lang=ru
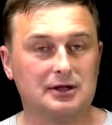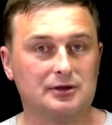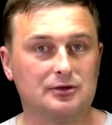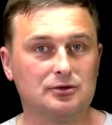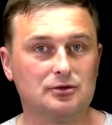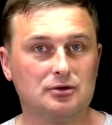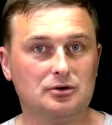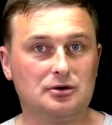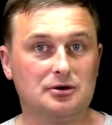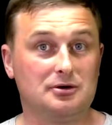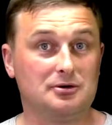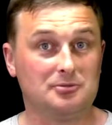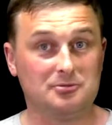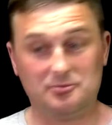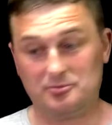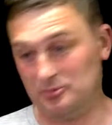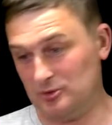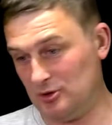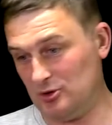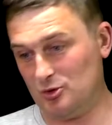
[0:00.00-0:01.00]
Но
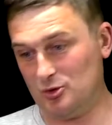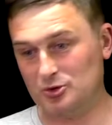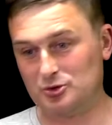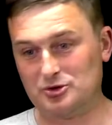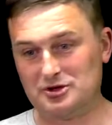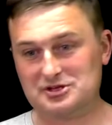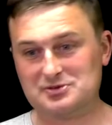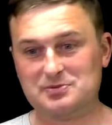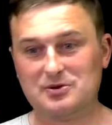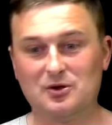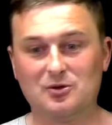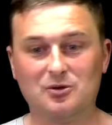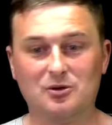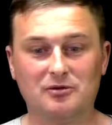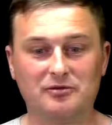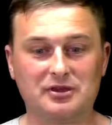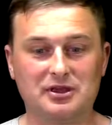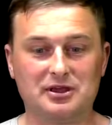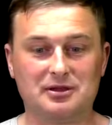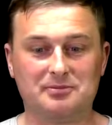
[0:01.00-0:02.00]
по ходу
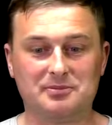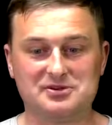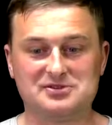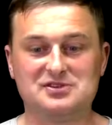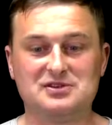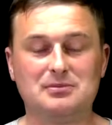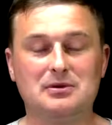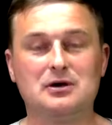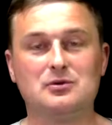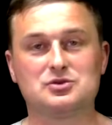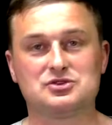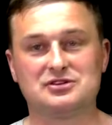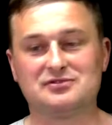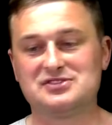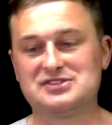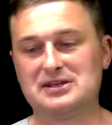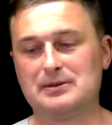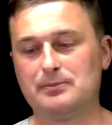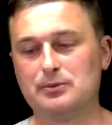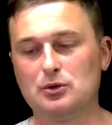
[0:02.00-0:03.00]
распаковки, поснимал уже
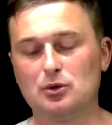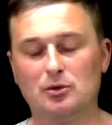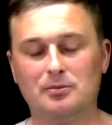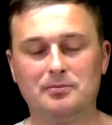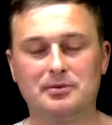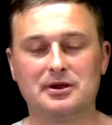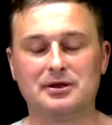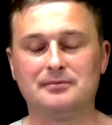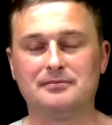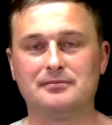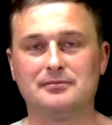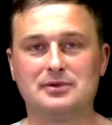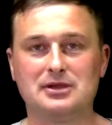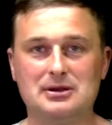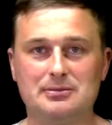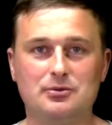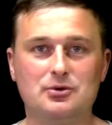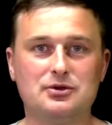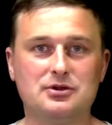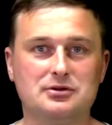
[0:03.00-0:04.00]
все пломбы,
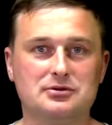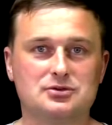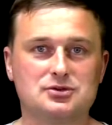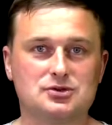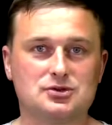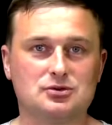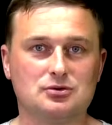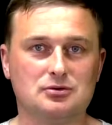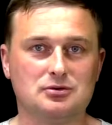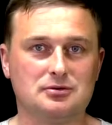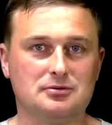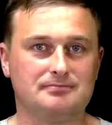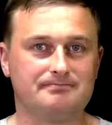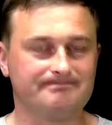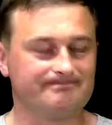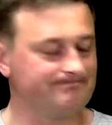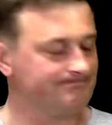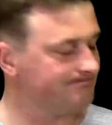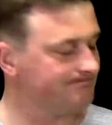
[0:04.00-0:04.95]
я понял, что